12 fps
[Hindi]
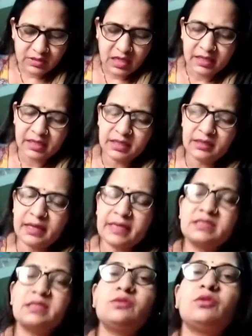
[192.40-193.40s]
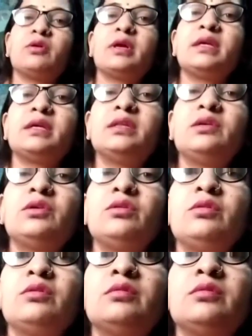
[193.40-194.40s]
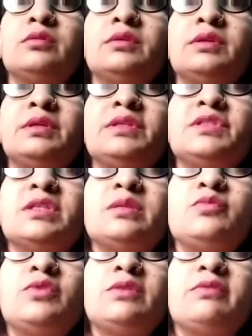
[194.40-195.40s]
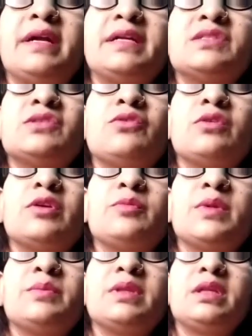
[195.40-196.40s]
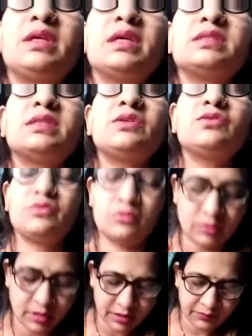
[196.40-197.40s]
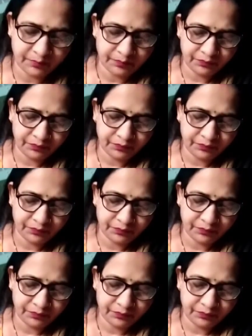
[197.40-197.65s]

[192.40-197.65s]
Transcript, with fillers: सारे ऐसे ही हो गए ये देखो नीचे ना पूरे वाइट से हो गए ऊपर पता नहीं ऐसे क्यों हो गए